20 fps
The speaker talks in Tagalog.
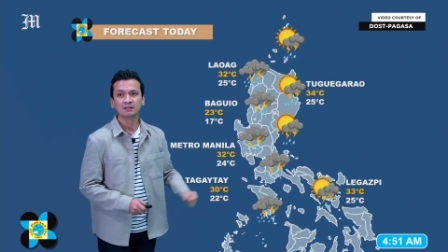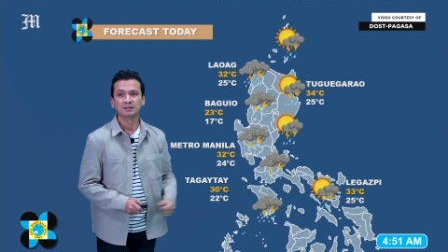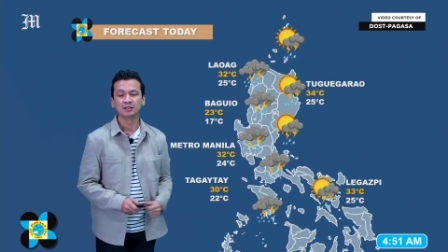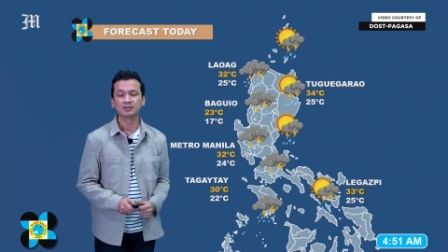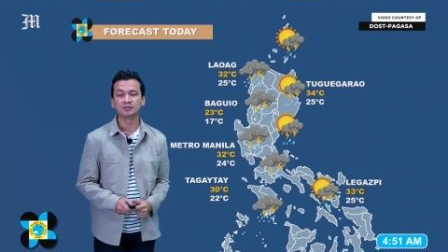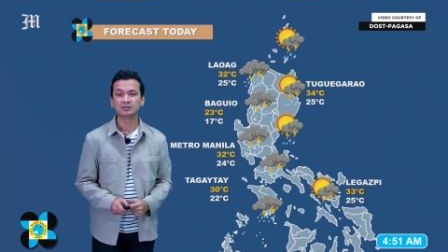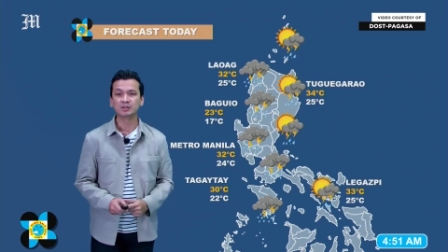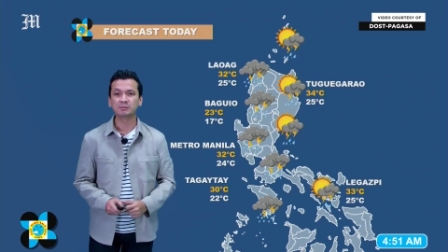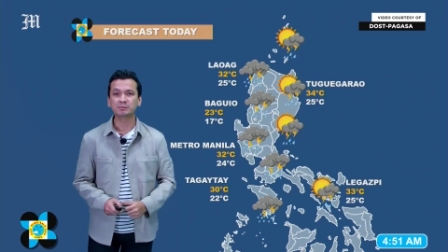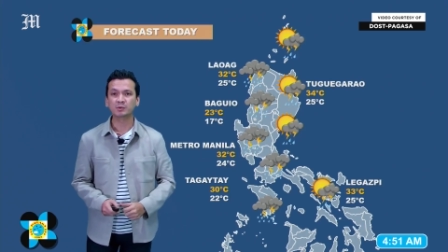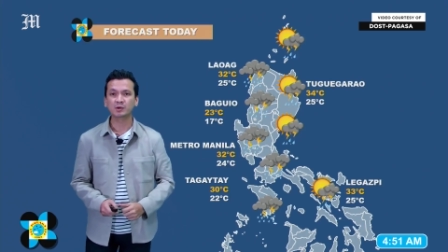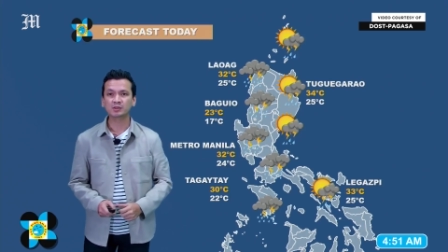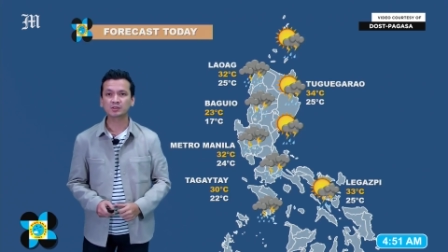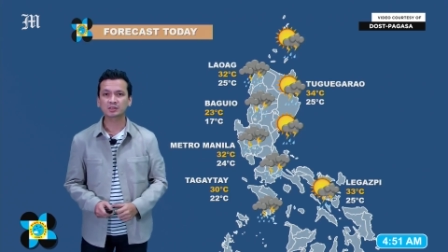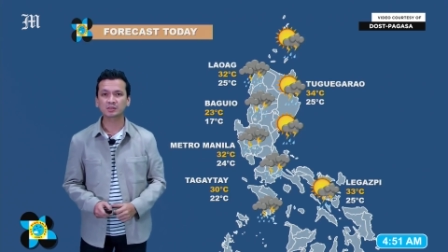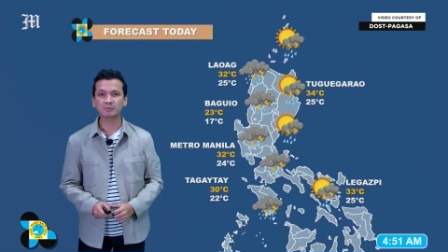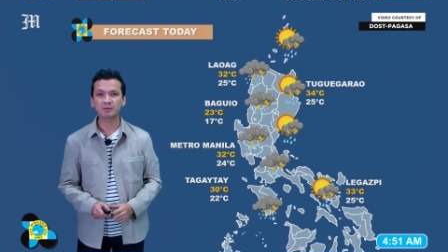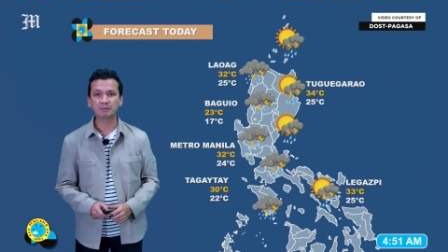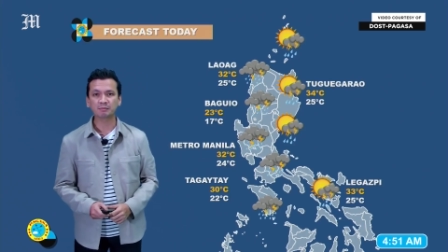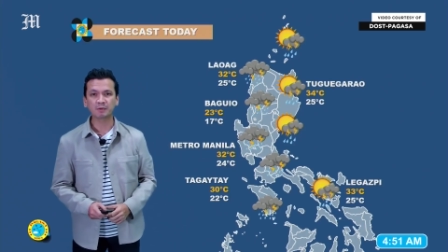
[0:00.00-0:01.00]
ganun din po
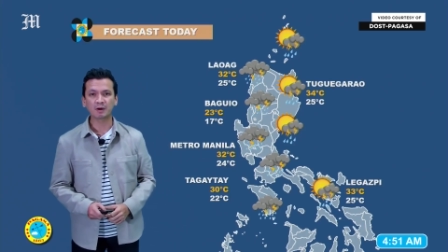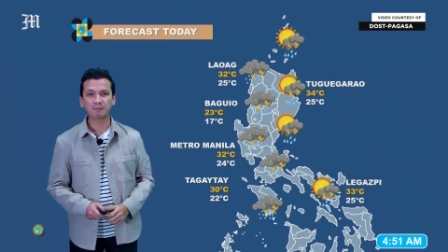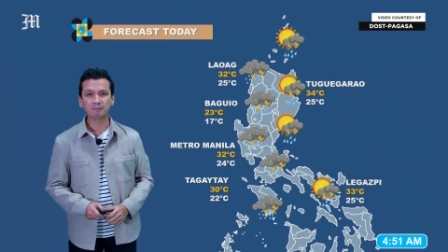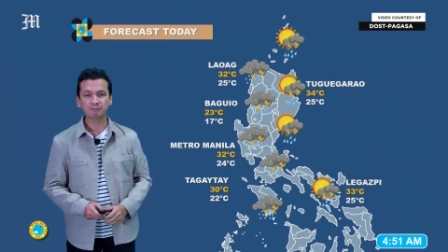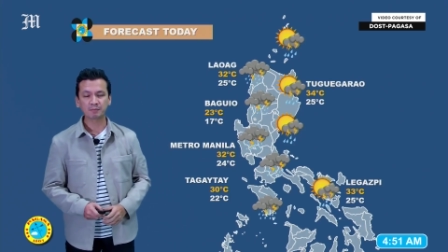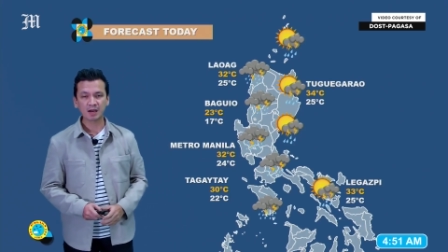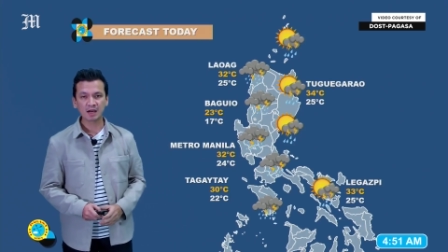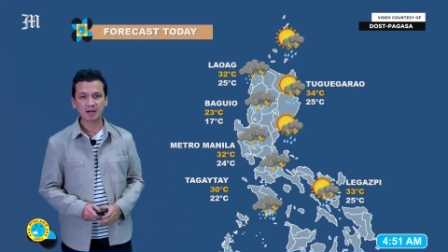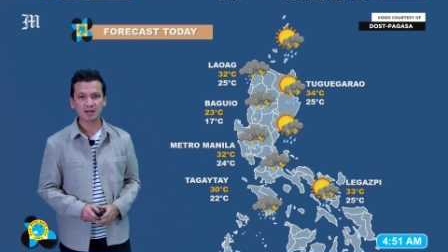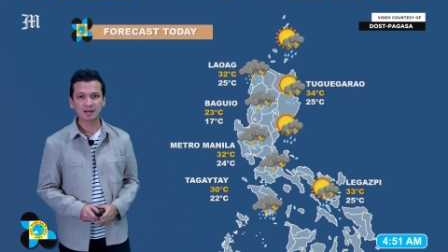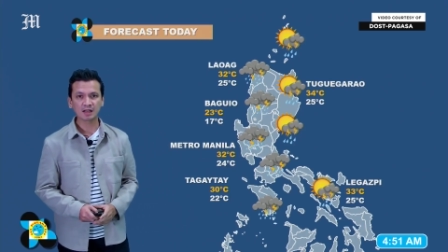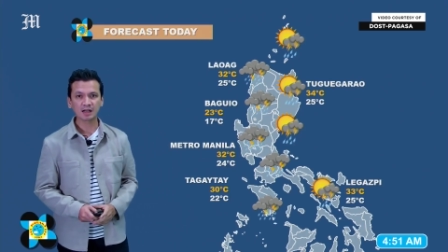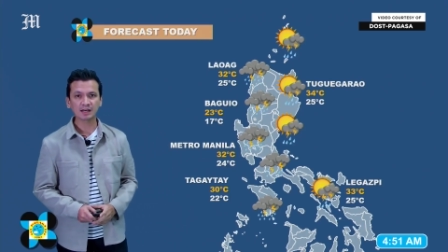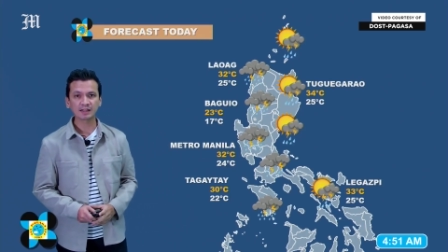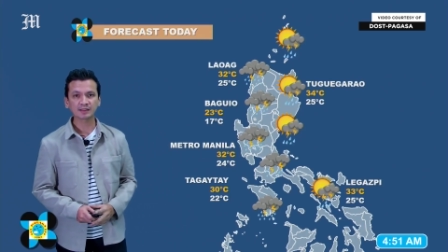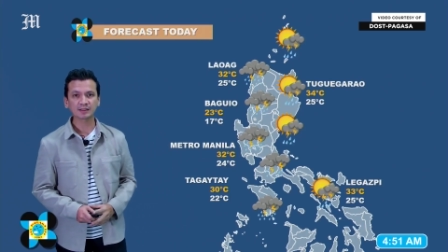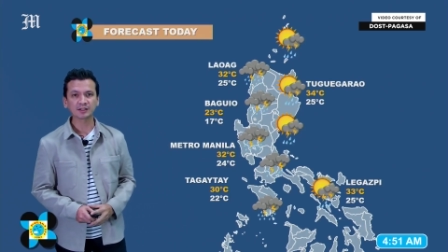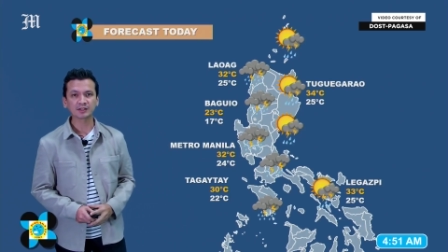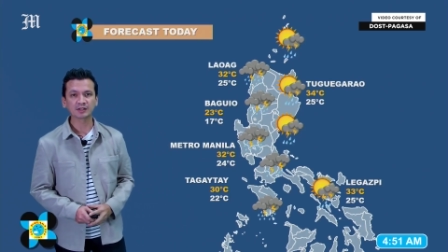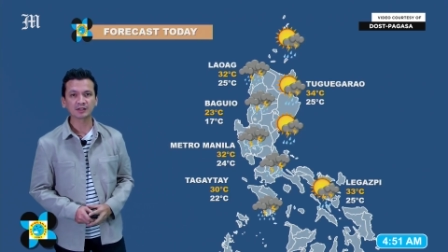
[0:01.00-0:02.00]
sa may
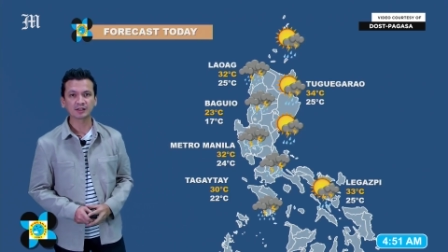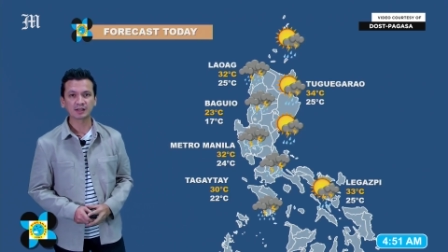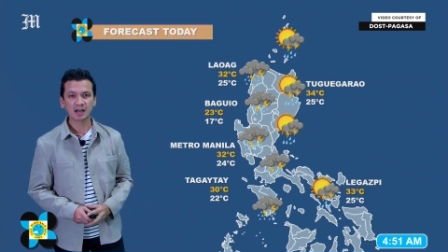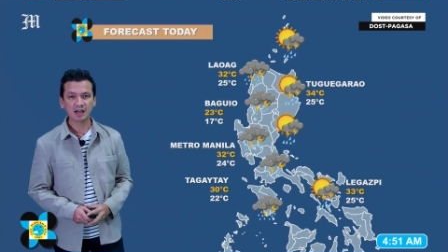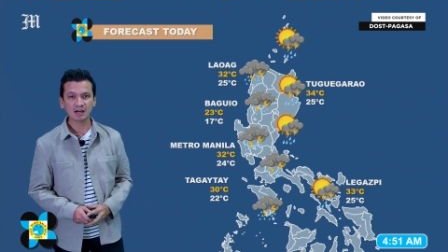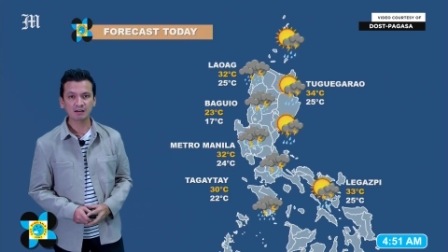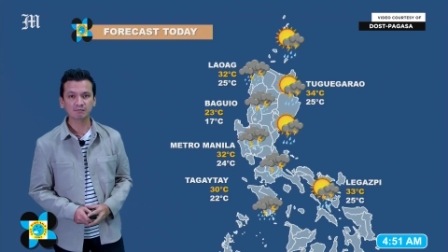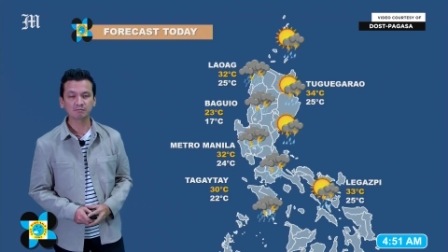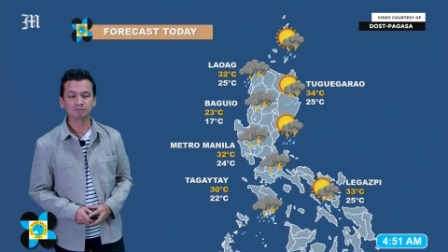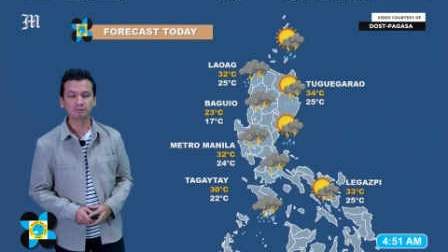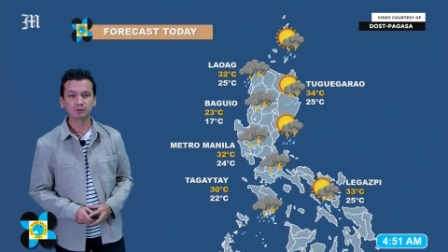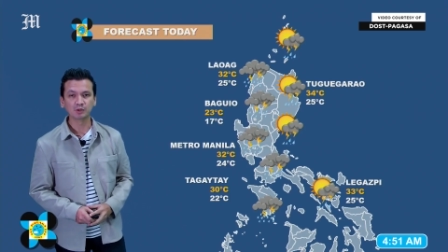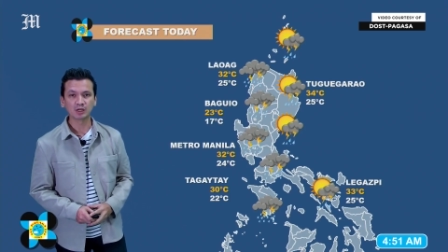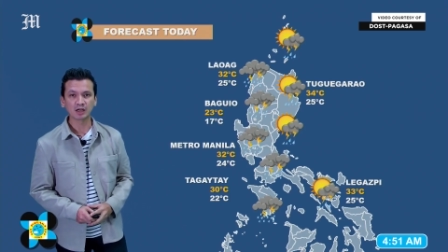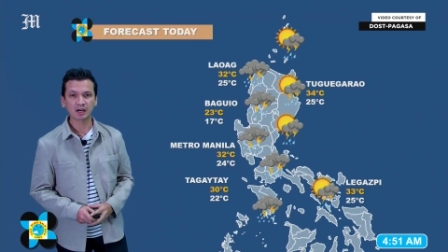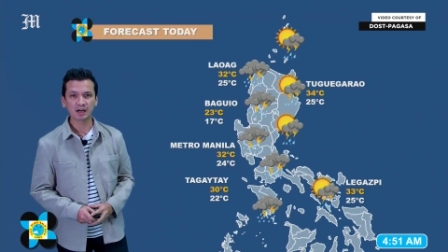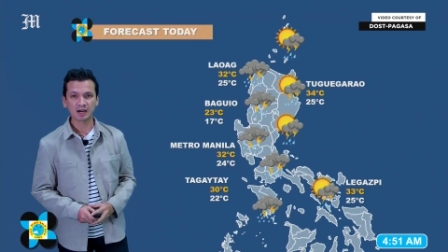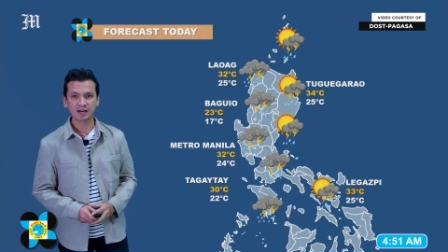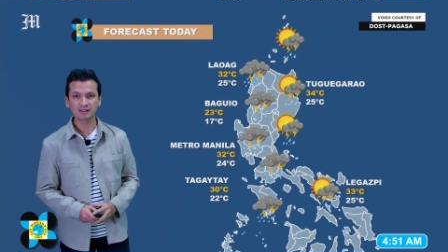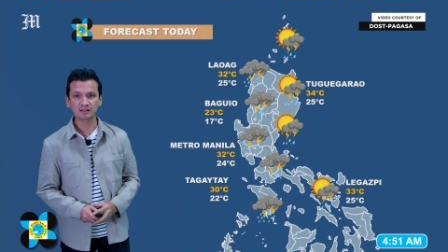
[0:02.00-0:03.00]
Pampanga, Tarlac,
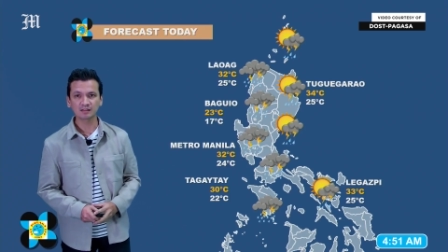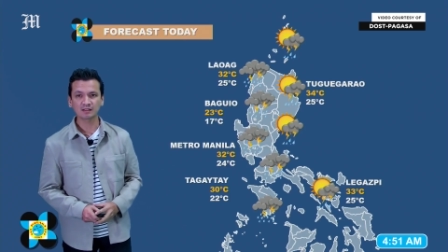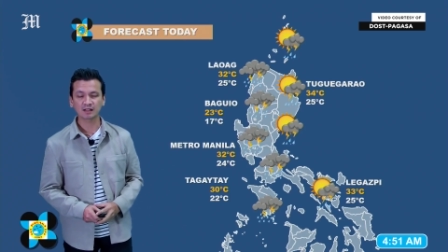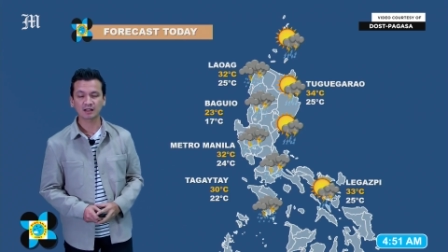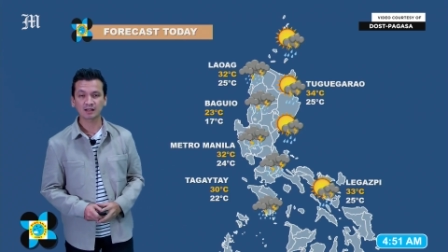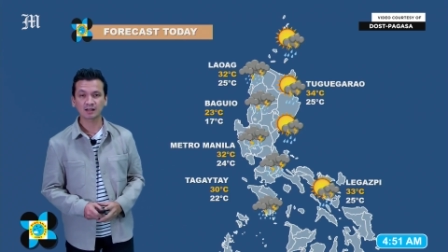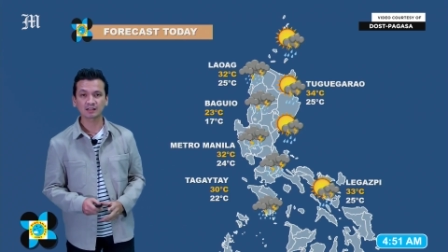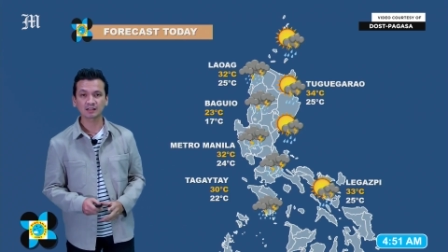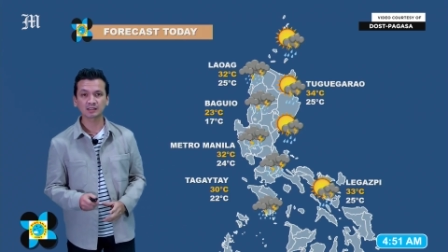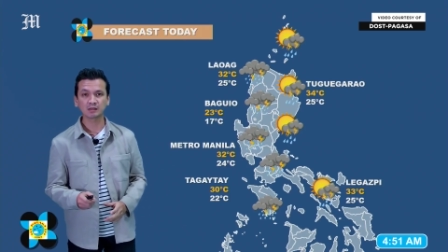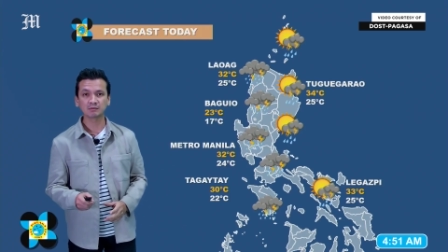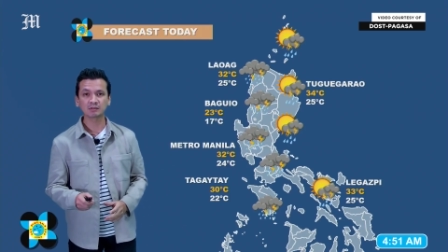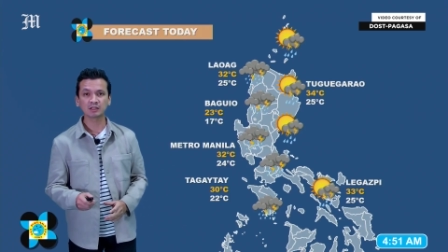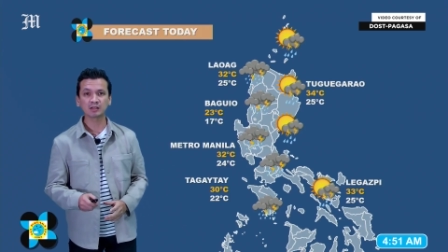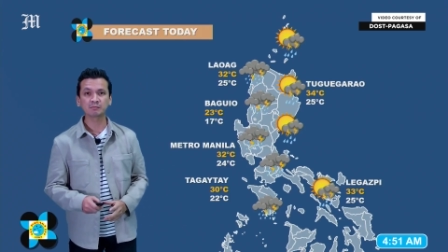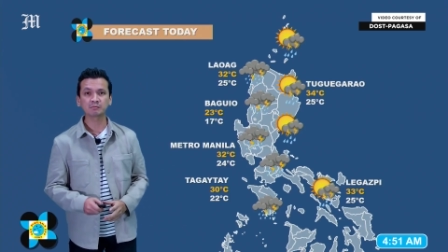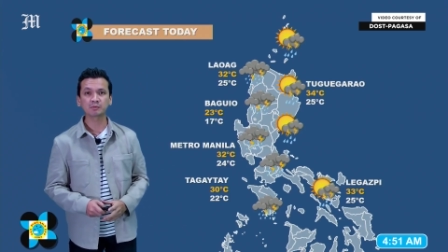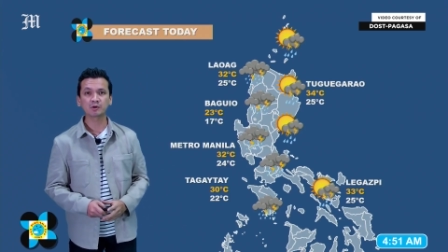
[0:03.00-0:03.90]
Bulacan, kasama na rin